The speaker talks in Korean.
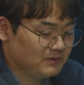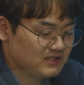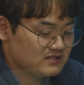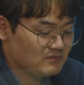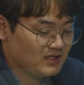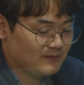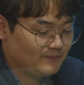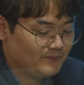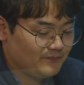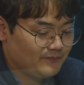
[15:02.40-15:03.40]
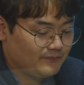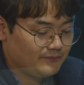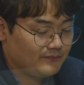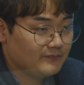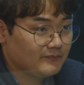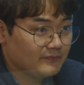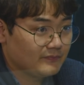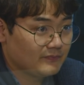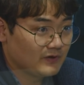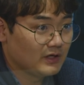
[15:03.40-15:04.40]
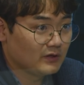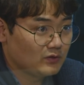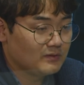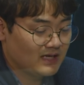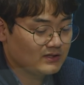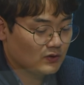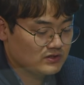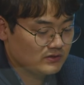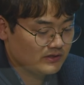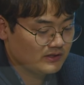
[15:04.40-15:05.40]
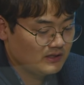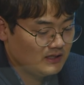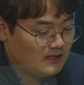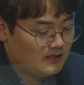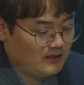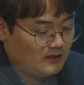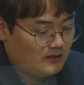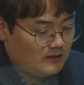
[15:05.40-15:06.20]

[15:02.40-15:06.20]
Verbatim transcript: 받았어요. 저거 되게 많이 떨어진 네, 음. 거예요. 네, 되게 많이 떨어진 거예요. 보통